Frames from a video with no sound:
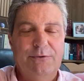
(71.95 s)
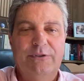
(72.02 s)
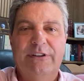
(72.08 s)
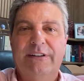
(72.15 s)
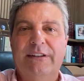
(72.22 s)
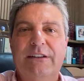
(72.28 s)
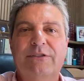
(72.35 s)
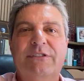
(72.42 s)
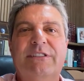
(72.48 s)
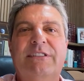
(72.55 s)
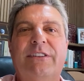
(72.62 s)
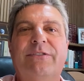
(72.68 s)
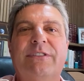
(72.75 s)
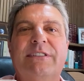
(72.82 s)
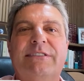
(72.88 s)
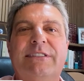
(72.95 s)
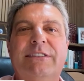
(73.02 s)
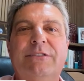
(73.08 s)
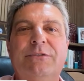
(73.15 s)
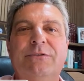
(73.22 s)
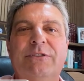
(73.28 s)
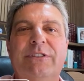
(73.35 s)
o que Deus está
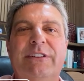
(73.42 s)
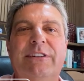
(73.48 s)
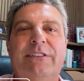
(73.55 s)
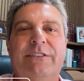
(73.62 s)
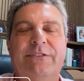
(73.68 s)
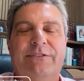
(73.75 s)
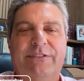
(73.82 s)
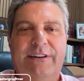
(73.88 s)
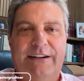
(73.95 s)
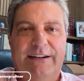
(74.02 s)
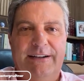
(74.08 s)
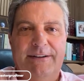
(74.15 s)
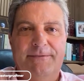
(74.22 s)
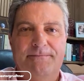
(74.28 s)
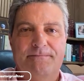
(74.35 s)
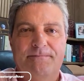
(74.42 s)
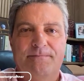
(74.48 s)
fazendo e fará.